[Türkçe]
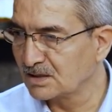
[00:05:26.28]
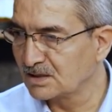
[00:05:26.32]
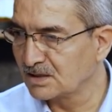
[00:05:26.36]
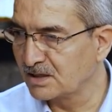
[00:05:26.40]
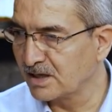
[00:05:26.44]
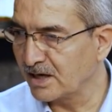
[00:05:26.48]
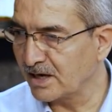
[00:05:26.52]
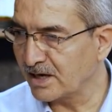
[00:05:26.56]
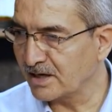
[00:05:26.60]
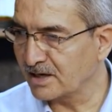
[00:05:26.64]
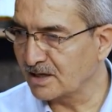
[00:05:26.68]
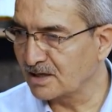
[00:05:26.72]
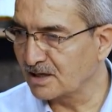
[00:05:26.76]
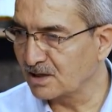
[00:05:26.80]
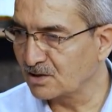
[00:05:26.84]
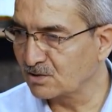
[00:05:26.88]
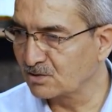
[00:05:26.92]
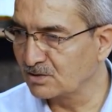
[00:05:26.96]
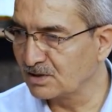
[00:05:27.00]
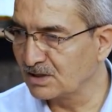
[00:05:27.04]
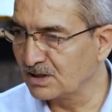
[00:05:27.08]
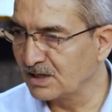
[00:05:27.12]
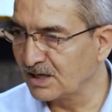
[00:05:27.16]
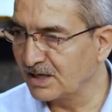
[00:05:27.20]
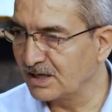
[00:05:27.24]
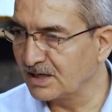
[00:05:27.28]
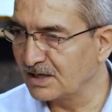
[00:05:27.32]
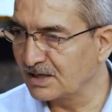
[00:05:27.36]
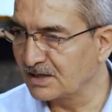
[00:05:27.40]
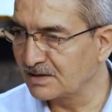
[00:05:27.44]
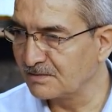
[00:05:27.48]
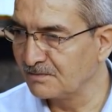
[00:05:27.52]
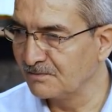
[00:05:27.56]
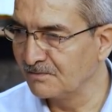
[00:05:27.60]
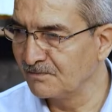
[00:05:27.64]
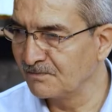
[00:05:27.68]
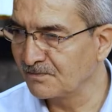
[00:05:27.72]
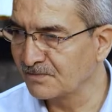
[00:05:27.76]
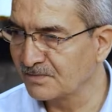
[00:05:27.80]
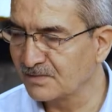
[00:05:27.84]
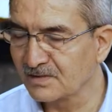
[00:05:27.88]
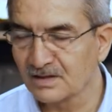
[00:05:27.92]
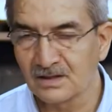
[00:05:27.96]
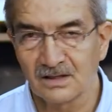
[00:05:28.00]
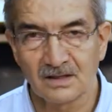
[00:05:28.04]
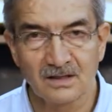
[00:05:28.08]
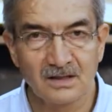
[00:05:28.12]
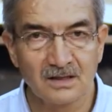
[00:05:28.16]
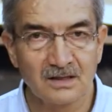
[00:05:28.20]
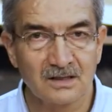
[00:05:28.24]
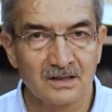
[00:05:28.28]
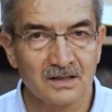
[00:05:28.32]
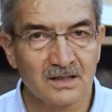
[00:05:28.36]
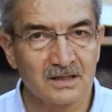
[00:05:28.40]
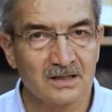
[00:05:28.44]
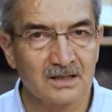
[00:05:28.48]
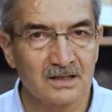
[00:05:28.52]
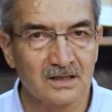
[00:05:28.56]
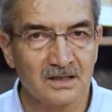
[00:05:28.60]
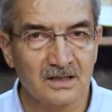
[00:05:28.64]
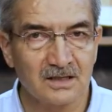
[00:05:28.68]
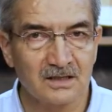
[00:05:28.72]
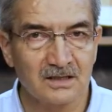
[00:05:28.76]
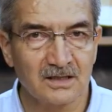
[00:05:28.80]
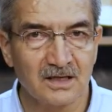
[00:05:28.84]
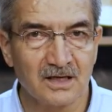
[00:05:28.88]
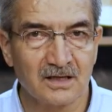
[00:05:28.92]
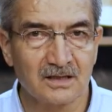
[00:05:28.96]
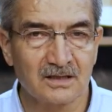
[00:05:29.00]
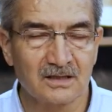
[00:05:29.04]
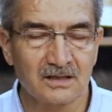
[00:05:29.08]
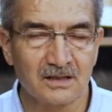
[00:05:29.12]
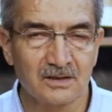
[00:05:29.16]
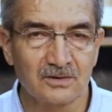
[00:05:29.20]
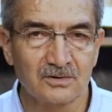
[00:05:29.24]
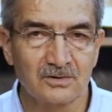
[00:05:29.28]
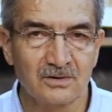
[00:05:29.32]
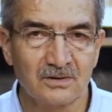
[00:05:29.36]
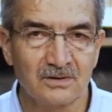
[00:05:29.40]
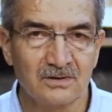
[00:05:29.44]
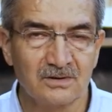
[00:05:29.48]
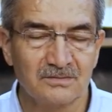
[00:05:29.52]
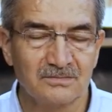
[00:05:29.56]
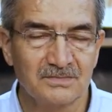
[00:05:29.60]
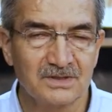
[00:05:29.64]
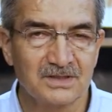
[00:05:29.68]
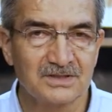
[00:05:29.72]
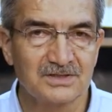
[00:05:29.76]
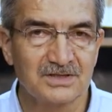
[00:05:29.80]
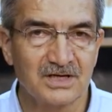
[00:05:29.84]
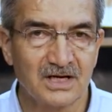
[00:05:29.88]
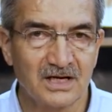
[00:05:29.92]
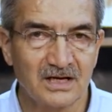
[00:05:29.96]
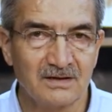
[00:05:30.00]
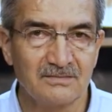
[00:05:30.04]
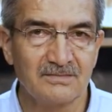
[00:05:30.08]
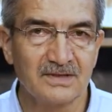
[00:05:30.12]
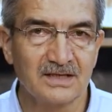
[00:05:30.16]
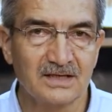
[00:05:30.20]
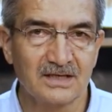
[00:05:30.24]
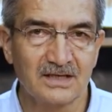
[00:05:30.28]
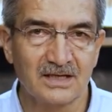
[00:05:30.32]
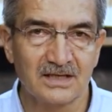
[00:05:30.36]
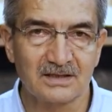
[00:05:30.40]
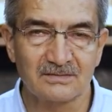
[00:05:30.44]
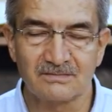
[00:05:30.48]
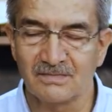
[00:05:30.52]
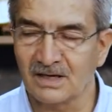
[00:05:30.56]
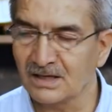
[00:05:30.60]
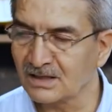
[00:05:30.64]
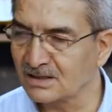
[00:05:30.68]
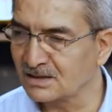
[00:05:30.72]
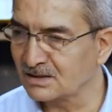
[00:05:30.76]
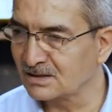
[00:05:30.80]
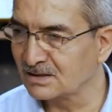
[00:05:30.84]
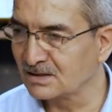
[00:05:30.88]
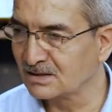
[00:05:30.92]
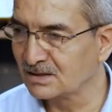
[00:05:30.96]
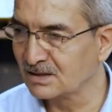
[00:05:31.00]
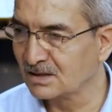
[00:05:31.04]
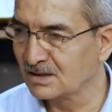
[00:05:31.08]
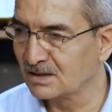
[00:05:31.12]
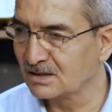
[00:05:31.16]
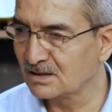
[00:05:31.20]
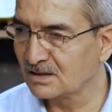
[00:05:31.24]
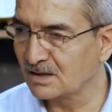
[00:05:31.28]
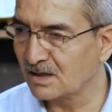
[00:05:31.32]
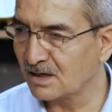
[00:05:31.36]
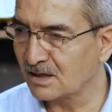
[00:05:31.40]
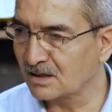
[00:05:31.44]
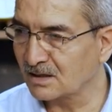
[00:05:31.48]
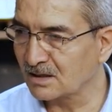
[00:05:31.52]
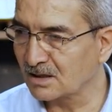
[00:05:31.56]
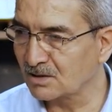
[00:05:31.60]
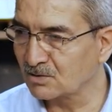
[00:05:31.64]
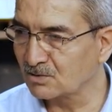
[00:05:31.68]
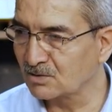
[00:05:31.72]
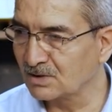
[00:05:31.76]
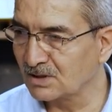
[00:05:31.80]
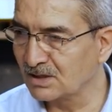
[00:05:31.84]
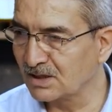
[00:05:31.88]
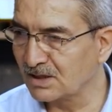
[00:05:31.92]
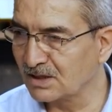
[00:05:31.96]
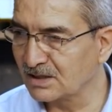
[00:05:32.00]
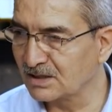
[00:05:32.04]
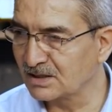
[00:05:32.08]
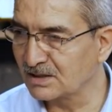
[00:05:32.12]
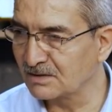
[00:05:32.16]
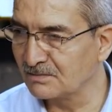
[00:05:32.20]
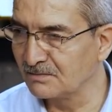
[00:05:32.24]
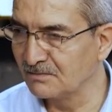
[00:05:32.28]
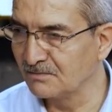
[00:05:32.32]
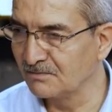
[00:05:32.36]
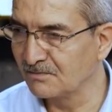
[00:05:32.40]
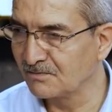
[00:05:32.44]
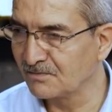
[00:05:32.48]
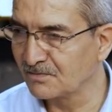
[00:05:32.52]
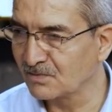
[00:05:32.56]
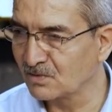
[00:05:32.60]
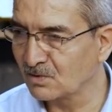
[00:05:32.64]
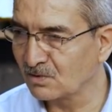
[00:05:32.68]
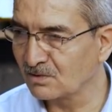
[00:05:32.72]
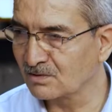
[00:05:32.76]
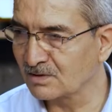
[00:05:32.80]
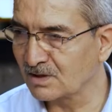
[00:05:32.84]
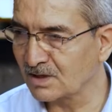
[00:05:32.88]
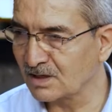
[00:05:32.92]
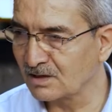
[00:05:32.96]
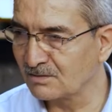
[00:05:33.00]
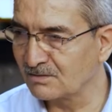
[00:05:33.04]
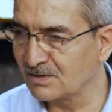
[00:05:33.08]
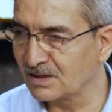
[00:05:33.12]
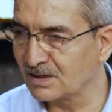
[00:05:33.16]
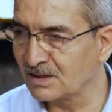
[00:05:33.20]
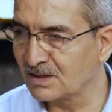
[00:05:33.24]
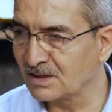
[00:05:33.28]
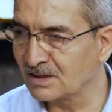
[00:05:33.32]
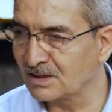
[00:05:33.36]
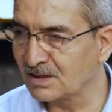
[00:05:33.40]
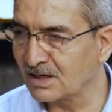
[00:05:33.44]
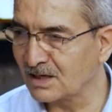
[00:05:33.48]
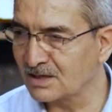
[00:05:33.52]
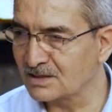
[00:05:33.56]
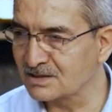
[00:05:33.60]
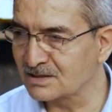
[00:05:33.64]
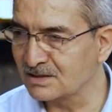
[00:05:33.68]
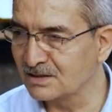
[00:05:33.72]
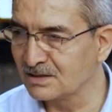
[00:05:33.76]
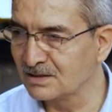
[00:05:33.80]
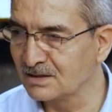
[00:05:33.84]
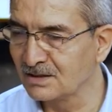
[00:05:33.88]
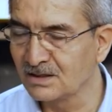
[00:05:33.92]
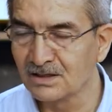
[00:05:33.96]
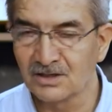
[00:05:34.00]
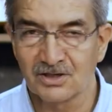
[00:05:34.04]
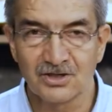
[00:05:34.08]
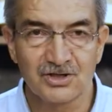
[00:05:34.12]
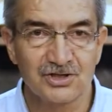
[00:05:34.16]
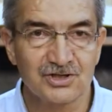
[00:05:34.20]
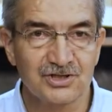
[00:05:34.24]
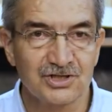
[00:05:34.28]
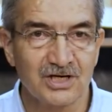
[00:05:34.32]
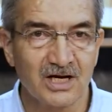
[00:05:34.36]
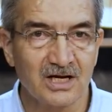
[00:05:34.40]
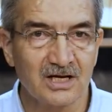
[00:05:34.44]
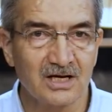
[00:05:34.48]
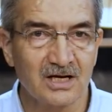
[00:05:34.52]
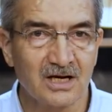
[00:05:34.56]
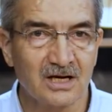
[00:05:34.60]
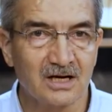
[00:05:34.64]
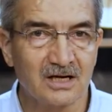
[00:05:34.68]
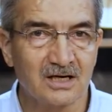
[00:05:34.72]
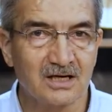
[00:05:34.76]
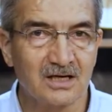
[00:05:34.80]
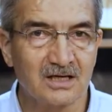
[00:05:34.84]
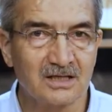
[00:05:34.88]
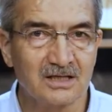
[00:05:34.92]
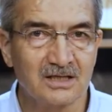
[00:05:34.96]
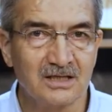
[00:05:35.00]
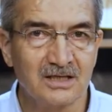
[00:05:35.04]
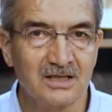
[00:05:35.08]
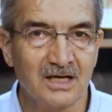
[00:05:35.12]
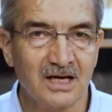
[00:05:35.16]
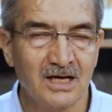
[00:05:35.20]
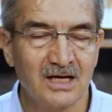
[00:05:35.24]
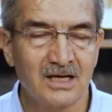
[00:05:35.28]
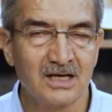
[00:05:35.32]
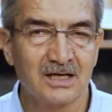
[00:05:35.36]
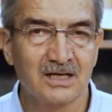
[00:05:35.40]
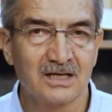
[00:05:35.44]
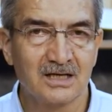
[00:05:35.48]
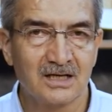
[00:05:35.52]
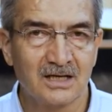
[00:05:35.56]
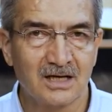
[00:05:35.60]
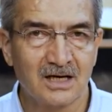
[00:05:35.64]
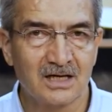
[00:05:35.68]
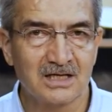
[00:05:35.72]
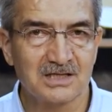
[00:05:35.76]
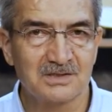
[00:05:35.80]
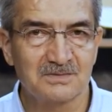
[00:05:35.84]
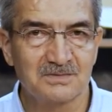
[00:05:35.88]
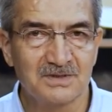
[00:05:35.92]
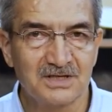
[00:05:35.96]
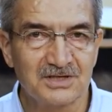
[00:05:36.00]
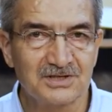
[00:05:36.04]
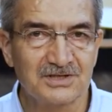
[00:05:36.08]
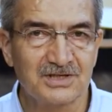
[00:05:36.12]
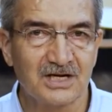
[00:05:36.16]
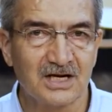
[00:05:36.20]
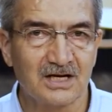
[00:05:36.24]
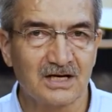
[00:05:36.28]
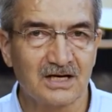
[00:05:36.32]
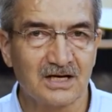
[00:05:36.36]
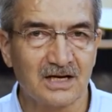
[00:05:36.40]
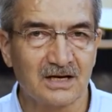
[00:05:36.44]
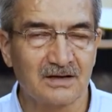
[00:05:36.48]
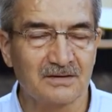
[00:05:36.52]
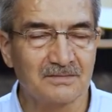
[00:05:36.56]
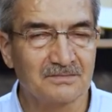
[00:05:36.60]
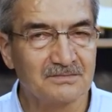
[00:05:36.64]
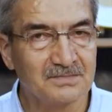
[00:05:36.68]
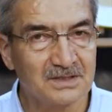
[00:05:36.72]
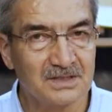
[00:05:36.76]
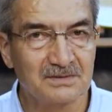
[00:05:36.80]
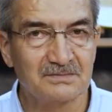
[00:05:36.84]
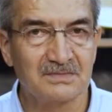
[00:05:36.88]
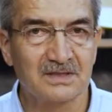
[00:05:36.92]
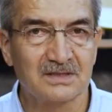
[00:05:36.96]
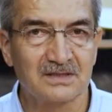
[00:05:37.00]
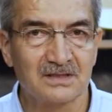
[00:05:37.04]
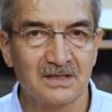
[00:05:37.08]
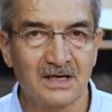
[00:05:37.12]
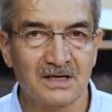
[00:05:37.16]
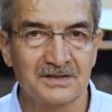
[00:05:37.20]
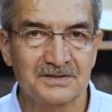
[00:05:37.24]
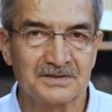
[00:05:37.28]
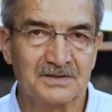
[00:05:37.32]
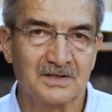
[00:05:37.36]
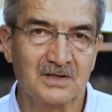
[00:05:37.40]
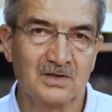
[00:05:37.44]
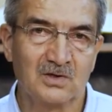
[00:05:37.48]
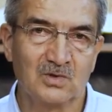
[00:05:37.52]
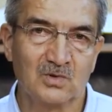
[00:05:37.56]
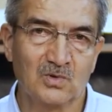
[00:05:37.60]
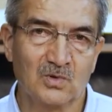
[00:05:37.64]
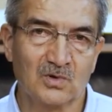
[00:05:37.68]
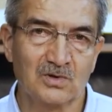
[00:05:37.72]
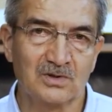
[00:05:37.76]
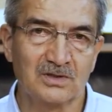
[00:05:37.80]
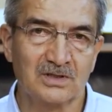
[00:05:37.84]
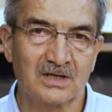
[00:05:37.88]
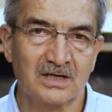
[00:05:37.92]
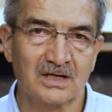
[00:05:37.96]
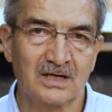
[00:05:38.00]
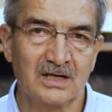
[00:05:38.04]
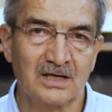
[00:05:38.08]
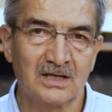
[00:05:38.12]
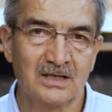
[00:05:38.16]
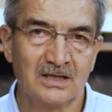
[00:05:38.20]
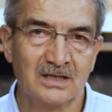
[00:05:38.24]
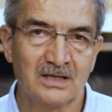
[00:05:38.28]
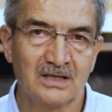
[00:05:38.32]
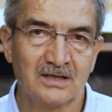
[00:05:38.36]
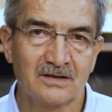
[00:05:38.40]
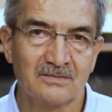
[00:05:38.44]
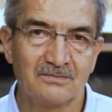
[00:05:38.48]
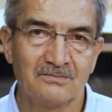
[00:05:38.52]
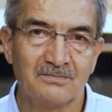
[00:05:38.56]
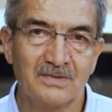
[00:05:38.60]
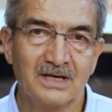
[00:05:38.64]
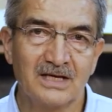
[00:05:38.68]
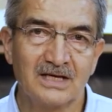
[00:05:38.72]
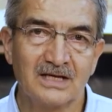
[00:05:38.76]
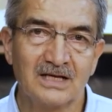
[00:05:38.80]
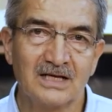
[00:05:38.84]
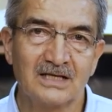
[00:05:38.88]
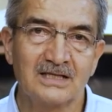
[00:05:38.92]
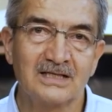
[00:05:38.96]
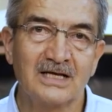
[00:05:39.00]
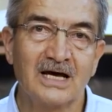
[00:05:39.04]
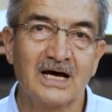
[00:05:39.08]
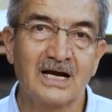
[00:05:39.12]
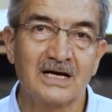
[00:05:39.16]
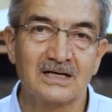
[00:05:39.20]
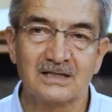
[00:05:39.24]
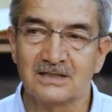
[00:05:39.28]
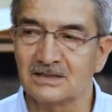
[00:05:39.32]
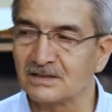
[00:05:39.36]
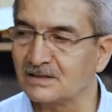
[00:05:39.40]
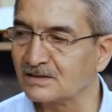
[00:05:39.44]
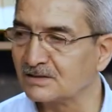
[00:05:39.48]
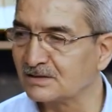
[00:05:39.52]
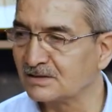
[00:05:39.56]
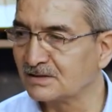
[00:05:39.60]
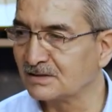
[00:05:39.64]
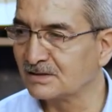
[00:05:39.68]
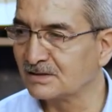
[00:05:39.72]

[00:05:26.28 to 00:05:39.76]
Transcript: Terkenu ileyhim rakene yerkenu bir şeye meyletmek. Terkenu ileyhim onlara meyledersin. şey galile az bir şeyle bir miktar onlara meylederdin.